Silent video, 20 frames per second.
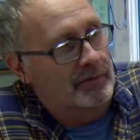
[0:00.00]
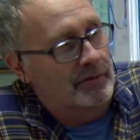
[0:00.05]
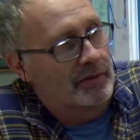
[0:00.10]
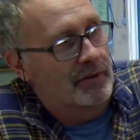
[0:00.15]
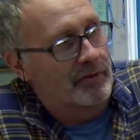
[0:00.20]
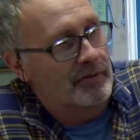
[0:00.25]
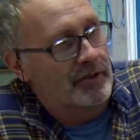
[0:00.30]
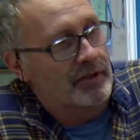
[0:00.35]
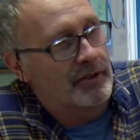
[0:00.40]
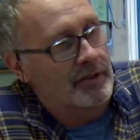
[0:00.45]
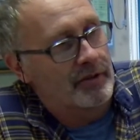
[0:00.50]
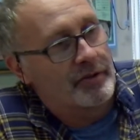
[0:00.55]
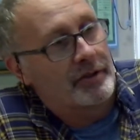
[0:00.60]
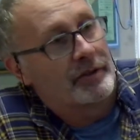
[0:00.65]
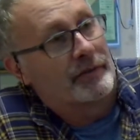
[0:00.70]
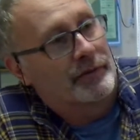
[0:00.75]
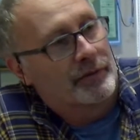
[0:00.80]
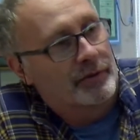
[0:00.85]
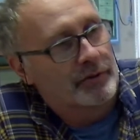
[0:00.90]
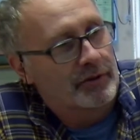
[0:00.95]
godziny
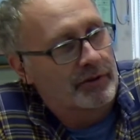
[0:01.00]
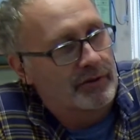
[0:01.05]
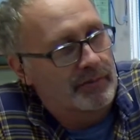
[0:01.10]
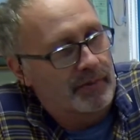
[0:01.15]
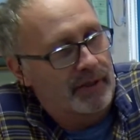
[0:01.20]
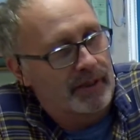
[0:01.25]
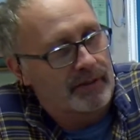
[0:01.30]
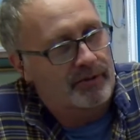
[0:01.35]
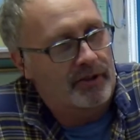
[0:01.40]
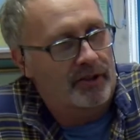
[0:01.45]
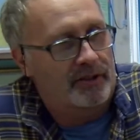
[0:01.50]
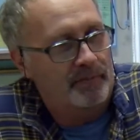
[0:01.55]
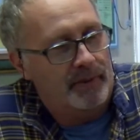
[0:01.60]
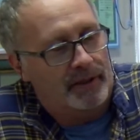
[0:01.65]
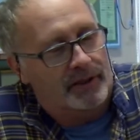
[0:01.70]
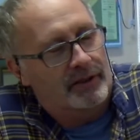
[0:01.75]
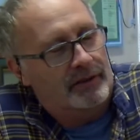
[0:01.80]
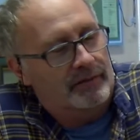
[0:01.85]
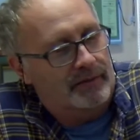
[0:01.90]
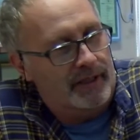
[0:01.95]
czy dwóch miałem się
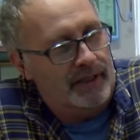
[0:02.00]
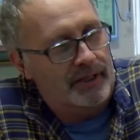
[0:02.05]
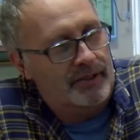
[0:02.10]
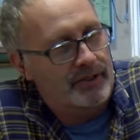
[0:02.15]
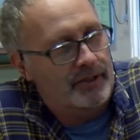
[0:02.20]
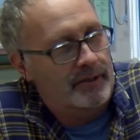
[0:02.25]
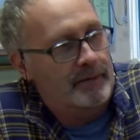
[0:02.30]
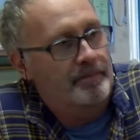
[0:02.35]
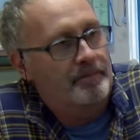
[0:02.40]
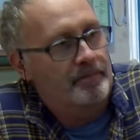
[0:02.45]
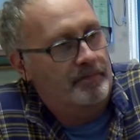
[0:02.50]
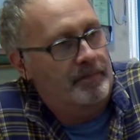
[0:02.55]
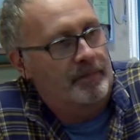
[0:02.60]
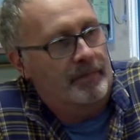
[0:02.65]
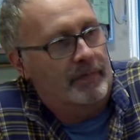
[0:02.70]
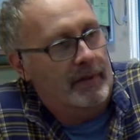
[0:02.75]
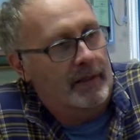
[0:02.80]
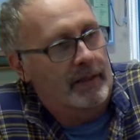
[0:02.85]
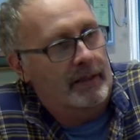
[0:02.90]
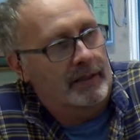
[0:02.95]
spakować,
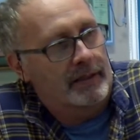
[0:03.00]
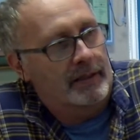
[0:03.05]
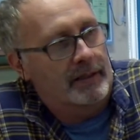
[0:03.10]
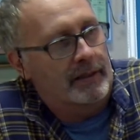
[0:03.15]
Mm, e,